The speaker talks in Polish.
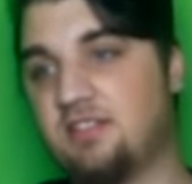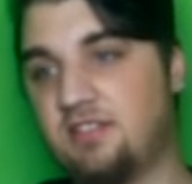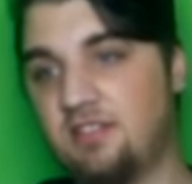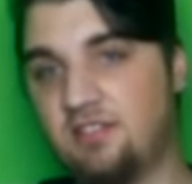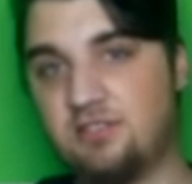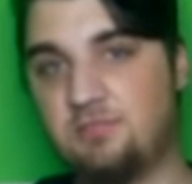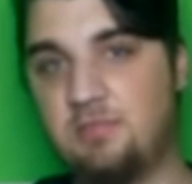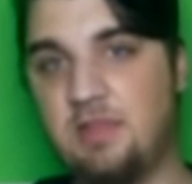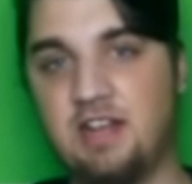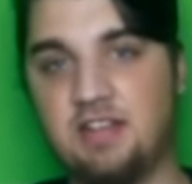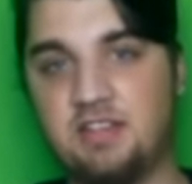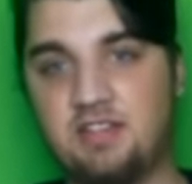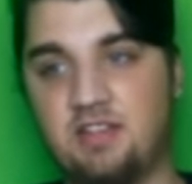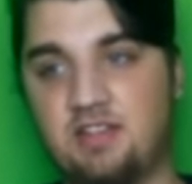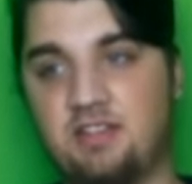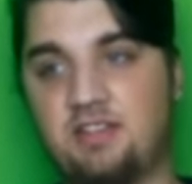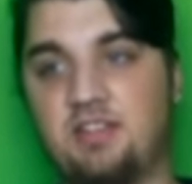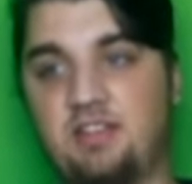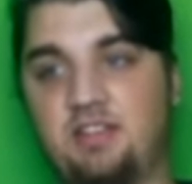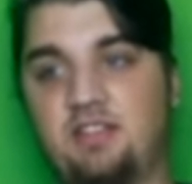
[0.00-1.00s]
że rozbiera
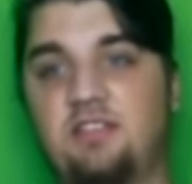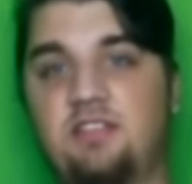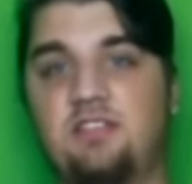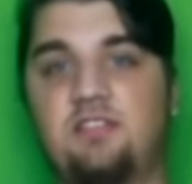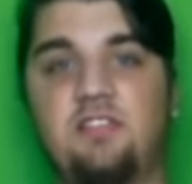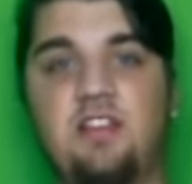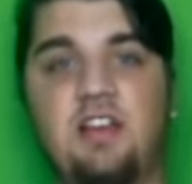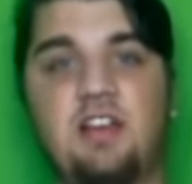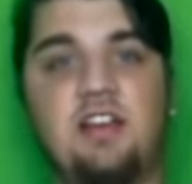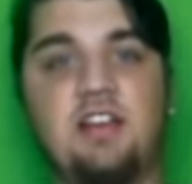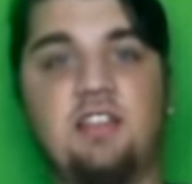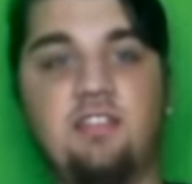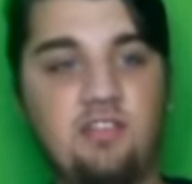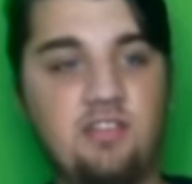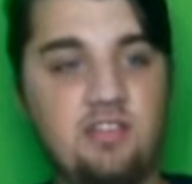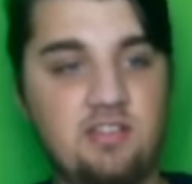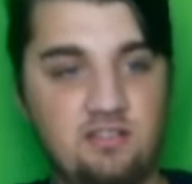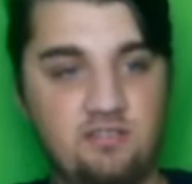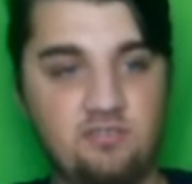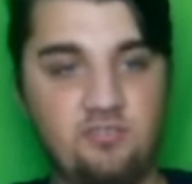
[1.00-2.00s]
się, się, się do naga, no
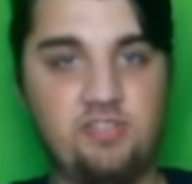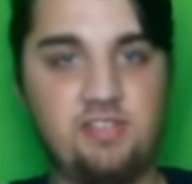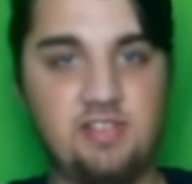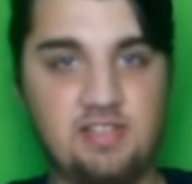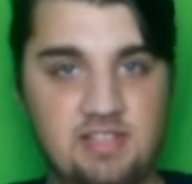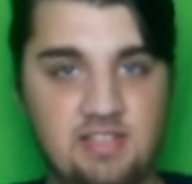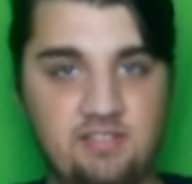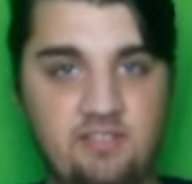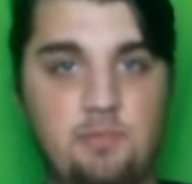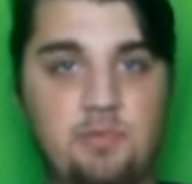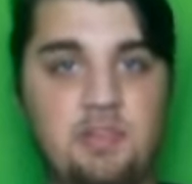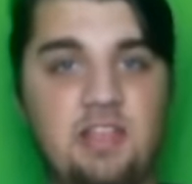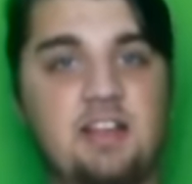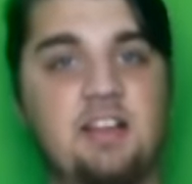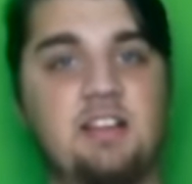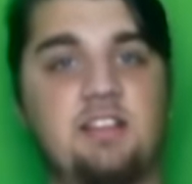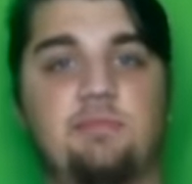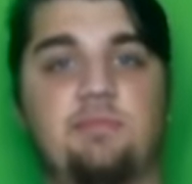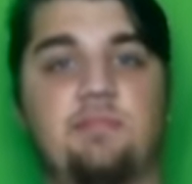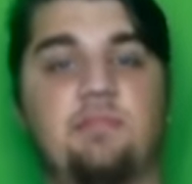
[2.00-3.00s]
i, no i nastawia
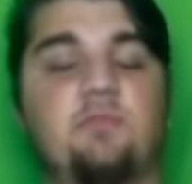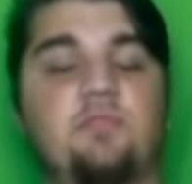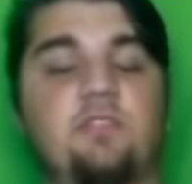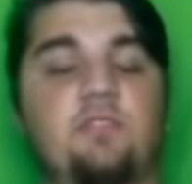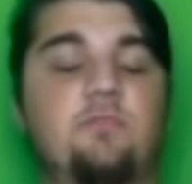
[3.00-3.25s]
ptaka, żeby mu,